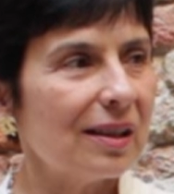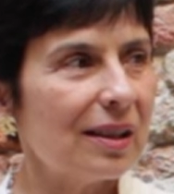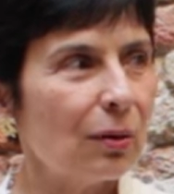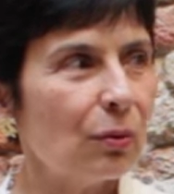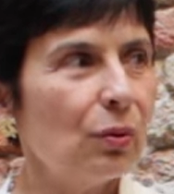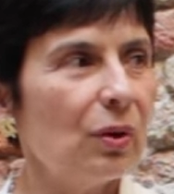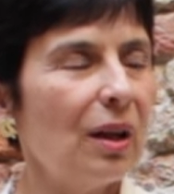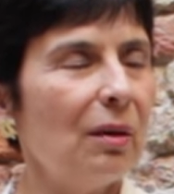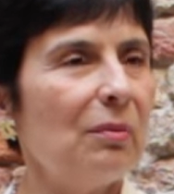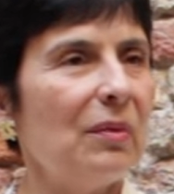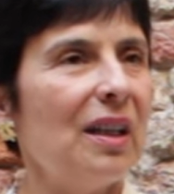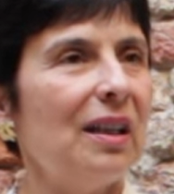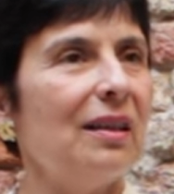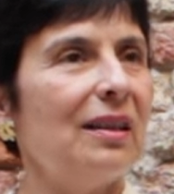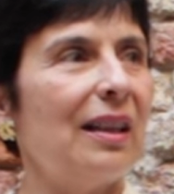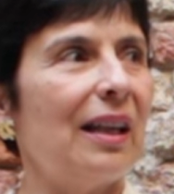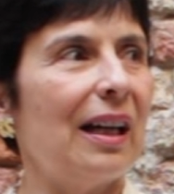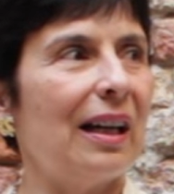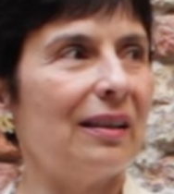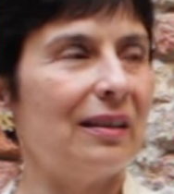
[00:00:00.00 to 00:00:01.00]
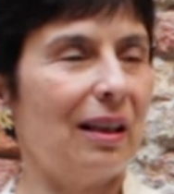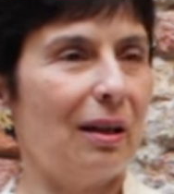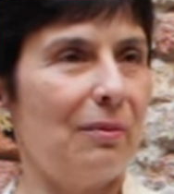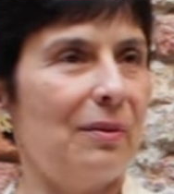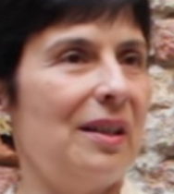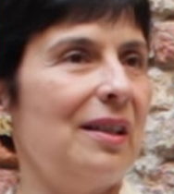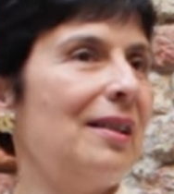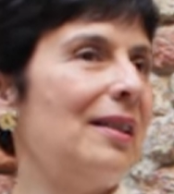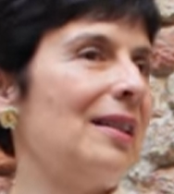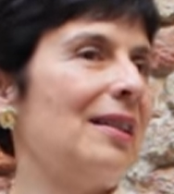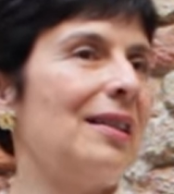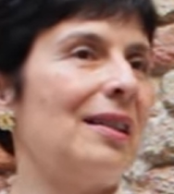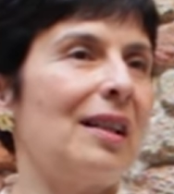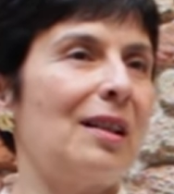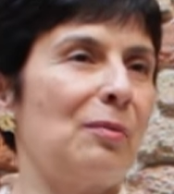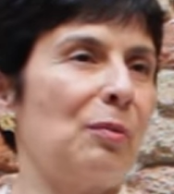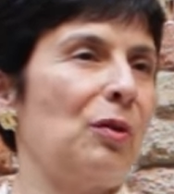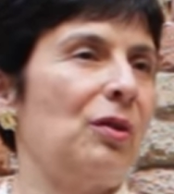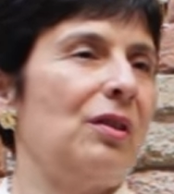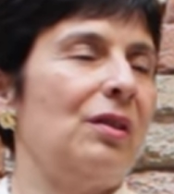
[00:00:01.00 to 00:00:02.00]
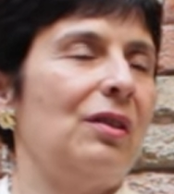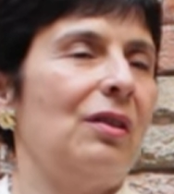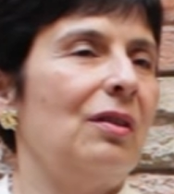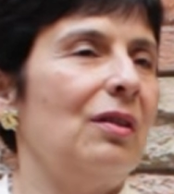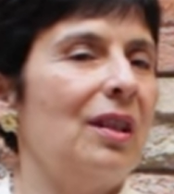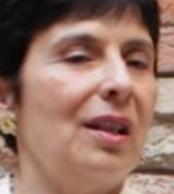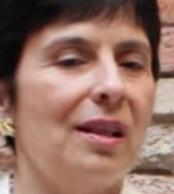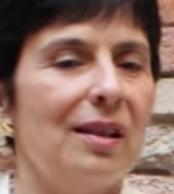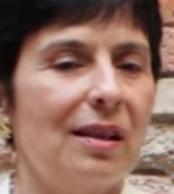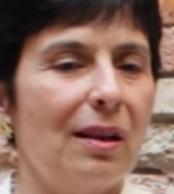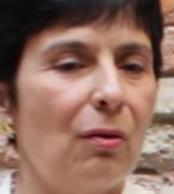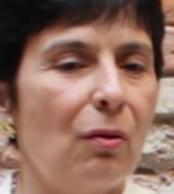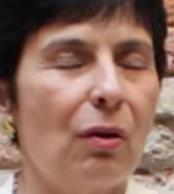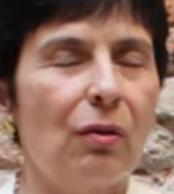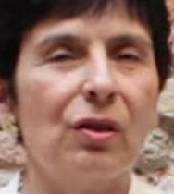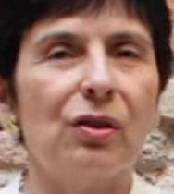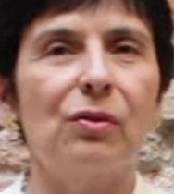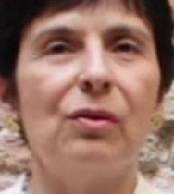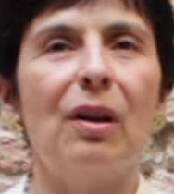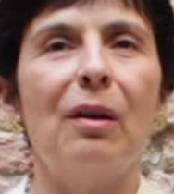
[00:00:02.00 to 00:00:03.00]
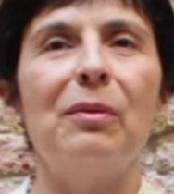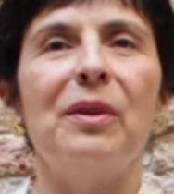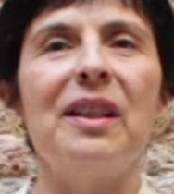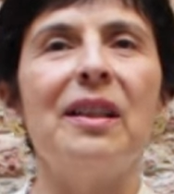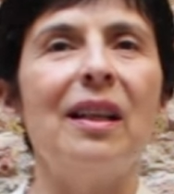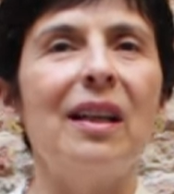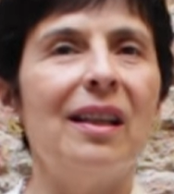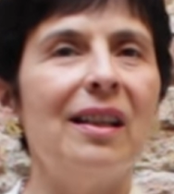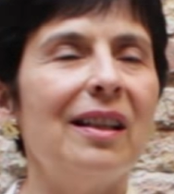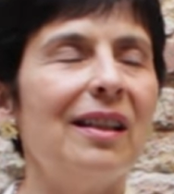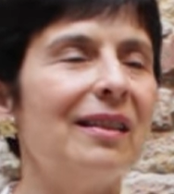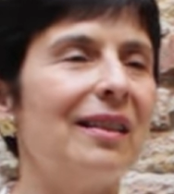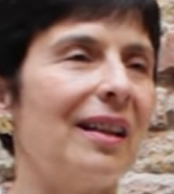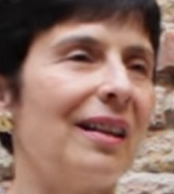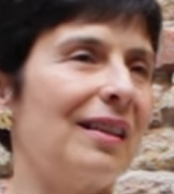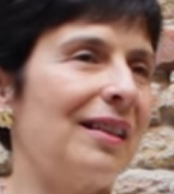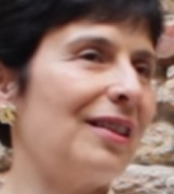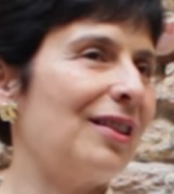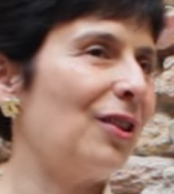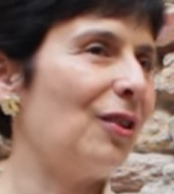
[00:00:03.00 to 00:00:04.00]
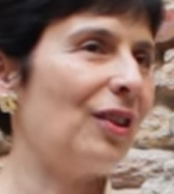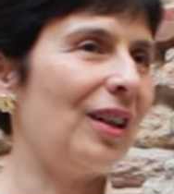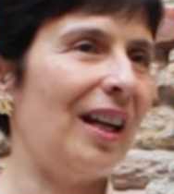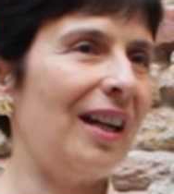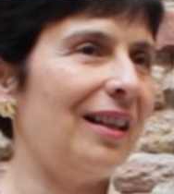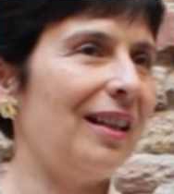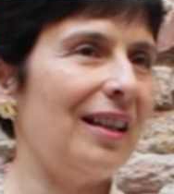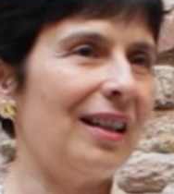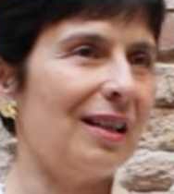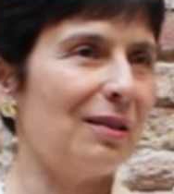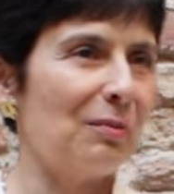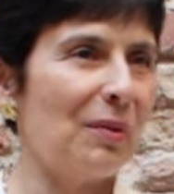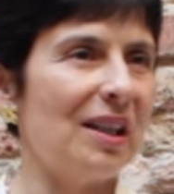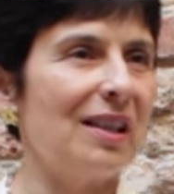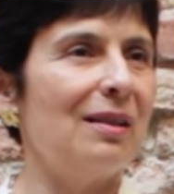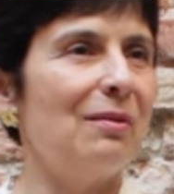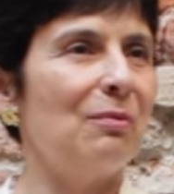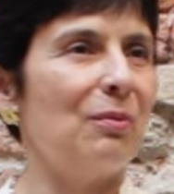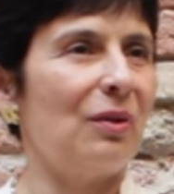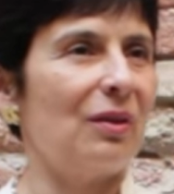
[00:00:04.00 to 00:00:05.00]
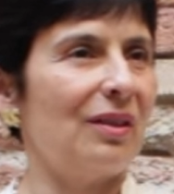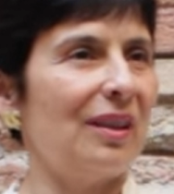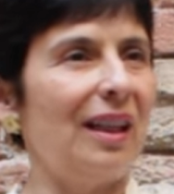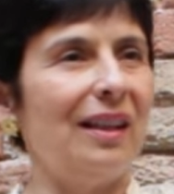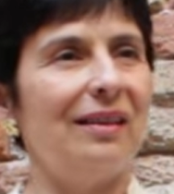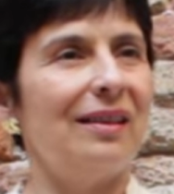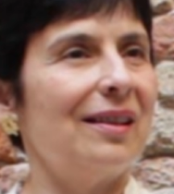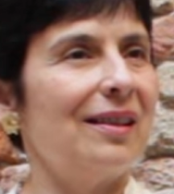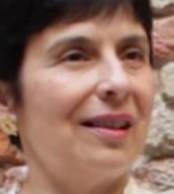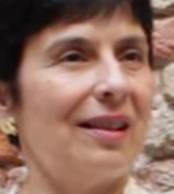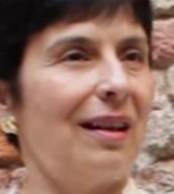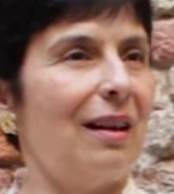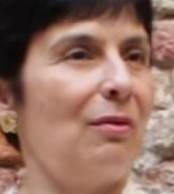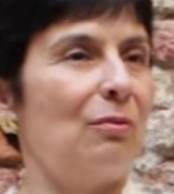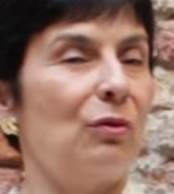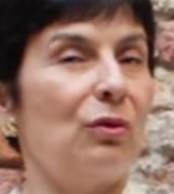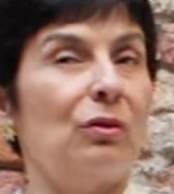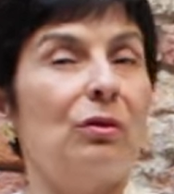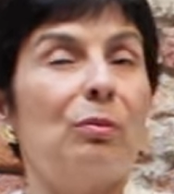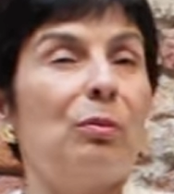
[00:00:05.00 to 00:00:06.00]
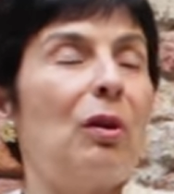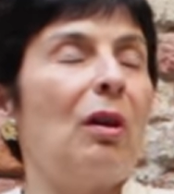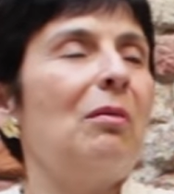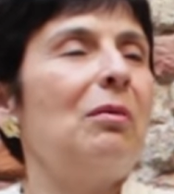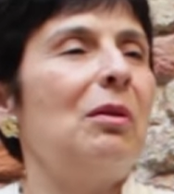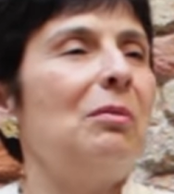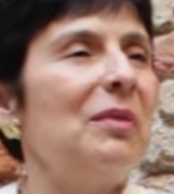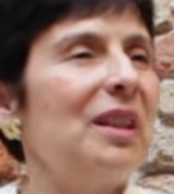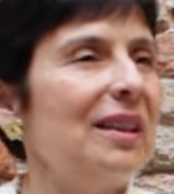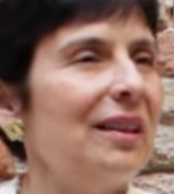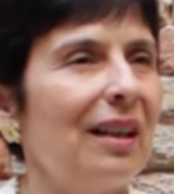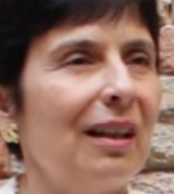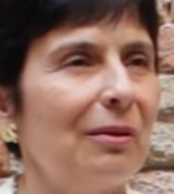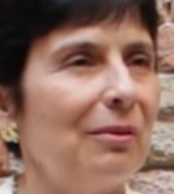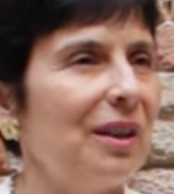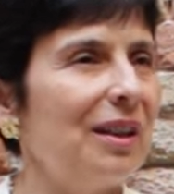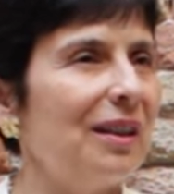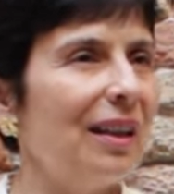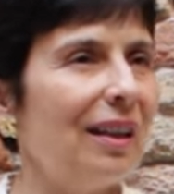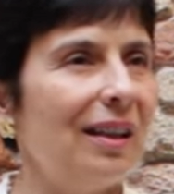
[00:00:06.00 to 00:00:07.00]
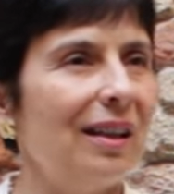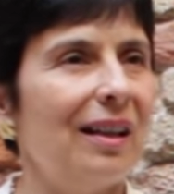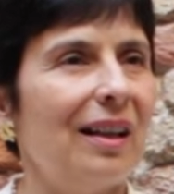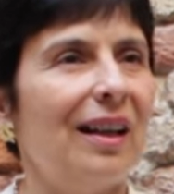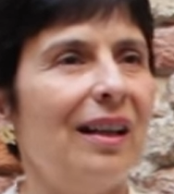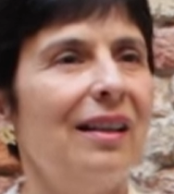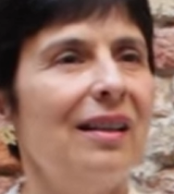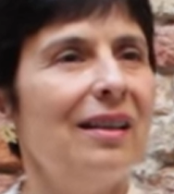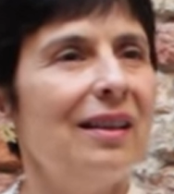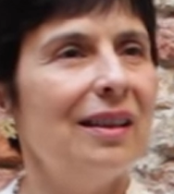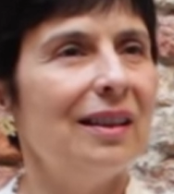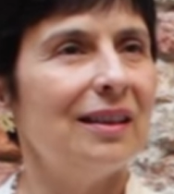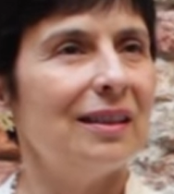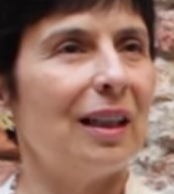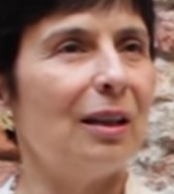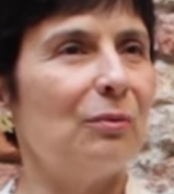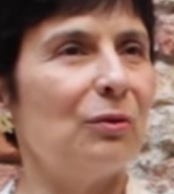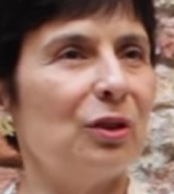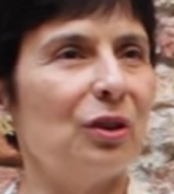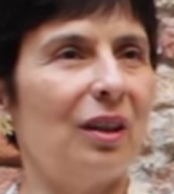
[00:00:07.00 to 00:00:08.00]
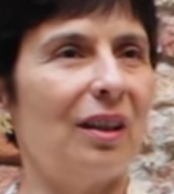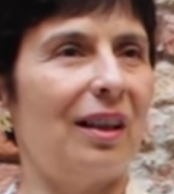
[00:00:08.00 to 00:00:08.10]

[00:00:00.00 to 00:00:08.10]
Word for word: seguramente a través de esta exposición, que desde luego es una vitrina internacional de las más importantes en el mundo, probablemente la vitrina del mundo